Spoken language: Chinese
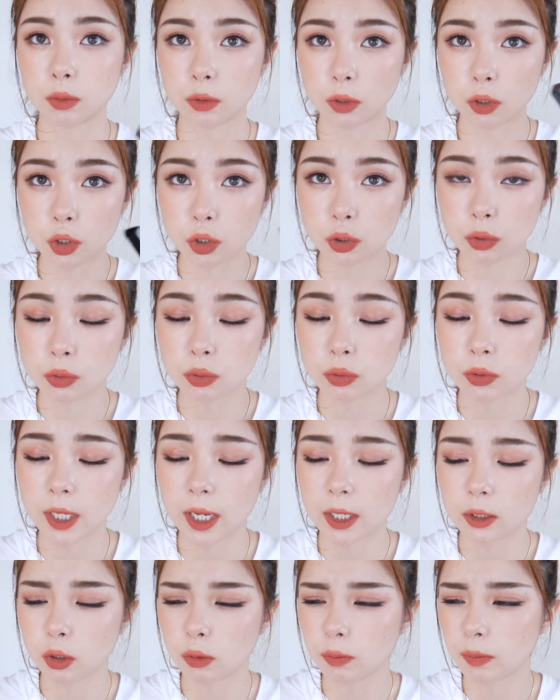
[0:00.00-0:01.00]
有的时候涂
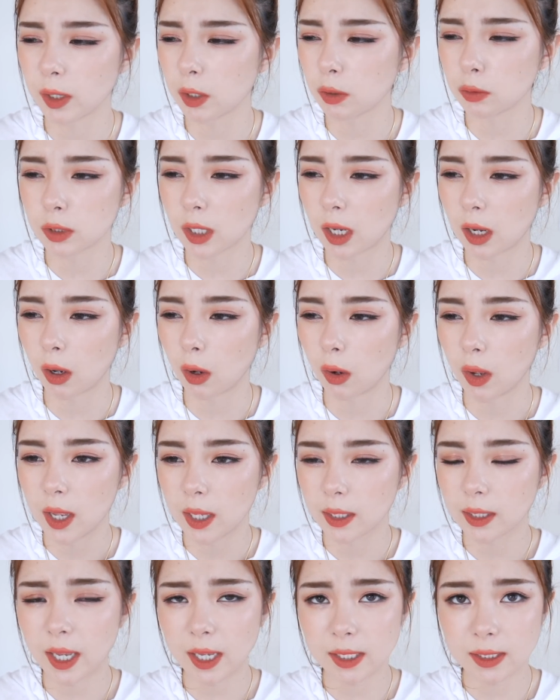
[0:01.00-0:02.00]
它都没有到
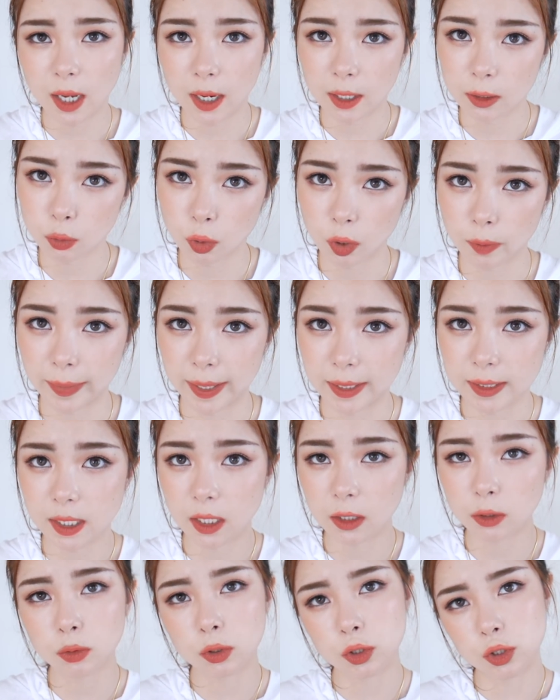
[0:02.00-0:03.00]
太苍蝇腿吧，
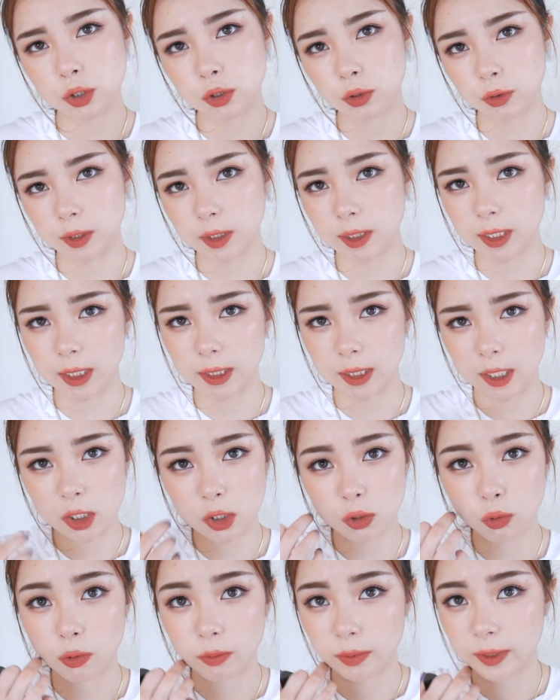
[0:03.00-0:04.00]
苍蝇腿是有一点，但
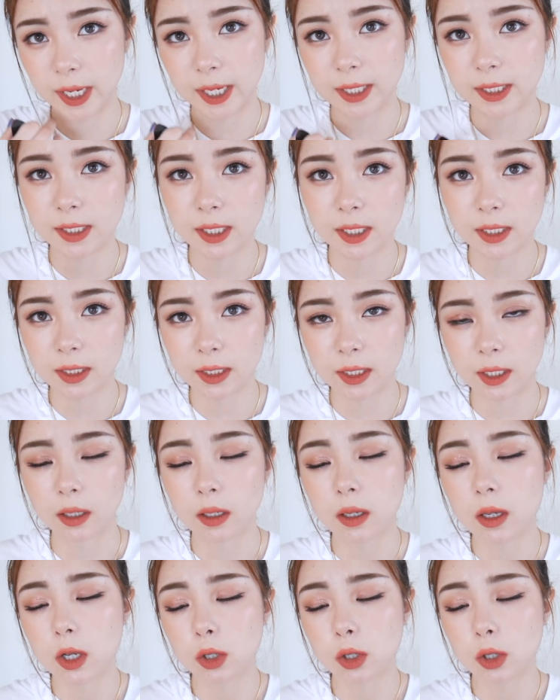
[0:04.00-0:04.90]
是我不太介意。